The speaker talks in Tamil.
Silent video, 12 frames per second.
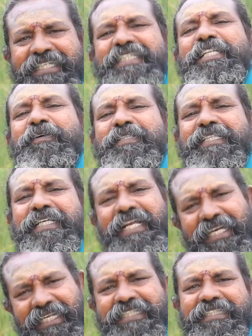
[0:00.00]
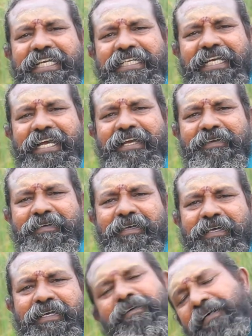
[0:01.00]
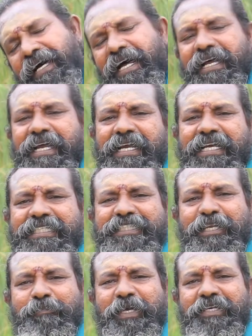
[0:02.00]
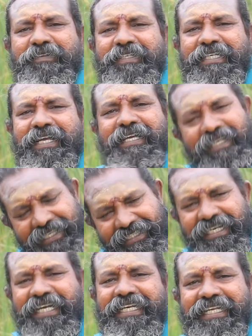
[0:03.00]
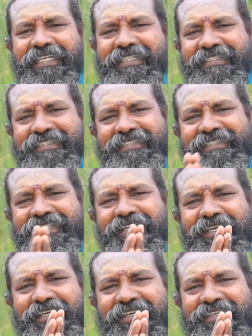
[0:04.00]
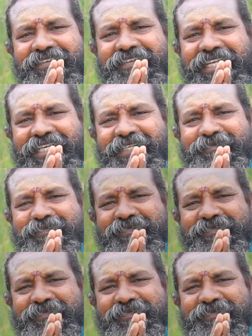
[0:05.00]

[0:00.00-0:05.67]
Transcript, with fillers: இதை வந்து ரெகுலராக செய்யுங்க அழகாக சிறப்பாகிடுவீங்க நன்றி வணக்கம்